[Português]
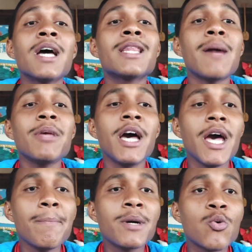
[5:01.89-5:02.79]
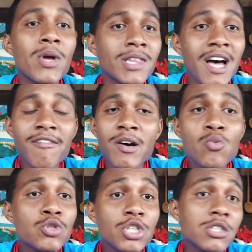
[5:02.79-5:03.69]
Na minha época, aguentava
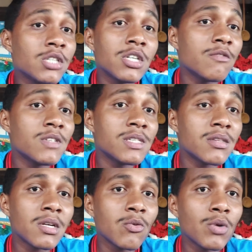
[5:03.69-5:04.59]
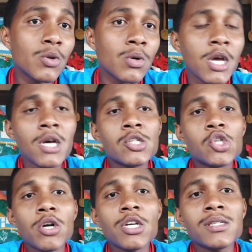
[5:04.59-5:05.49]
um dia de entrevista tranquilo.
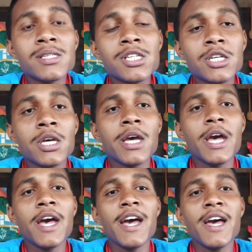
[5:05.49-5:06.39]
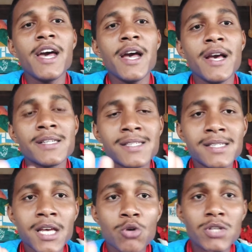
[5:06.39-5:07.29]
Só que assim, é,
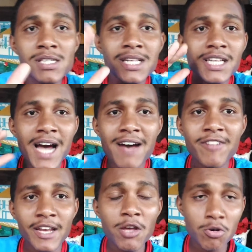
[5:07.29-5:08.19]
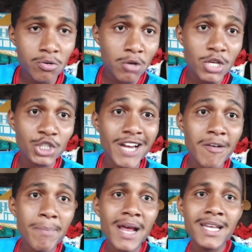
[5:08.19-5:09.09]
eu desligava, né? Eu, eu
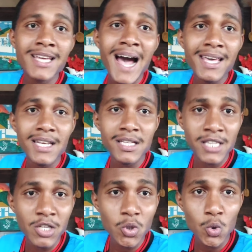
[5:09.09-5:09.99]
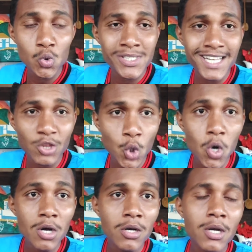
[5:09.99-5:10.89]
deixava para ligar ele dentro do
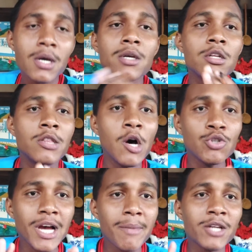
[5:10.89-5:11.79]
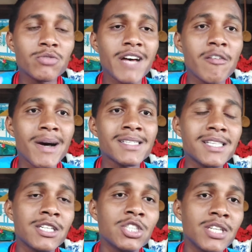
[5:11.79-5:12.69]
setor, então já me ajudava
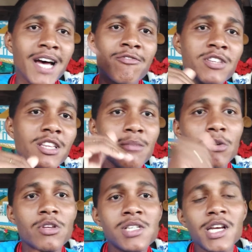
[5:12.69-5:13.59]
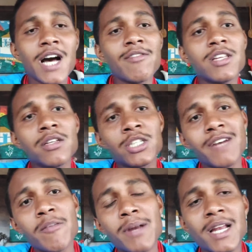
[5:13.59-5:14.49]
bastante. E na vinda também eu desligava,
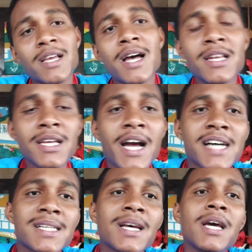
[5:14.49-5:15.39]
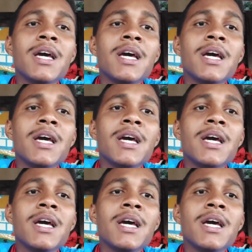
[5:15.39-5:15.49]
deixava para ligar ele em casa.